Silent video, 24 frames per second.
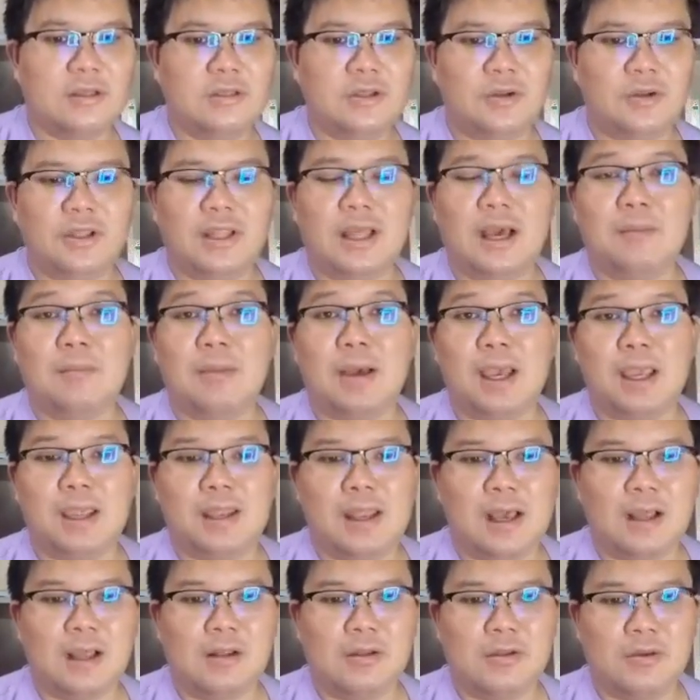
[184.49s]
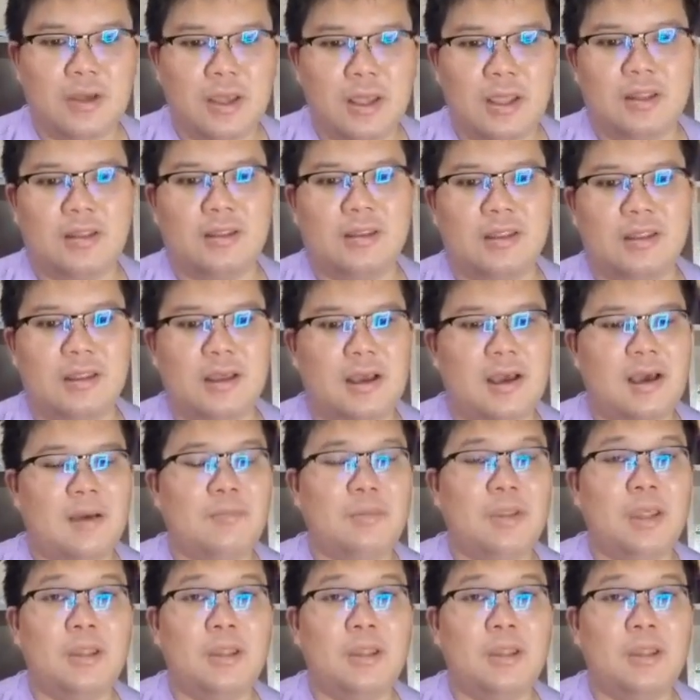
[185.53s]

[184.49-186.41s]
จนทำให้นักเทรดนะครับ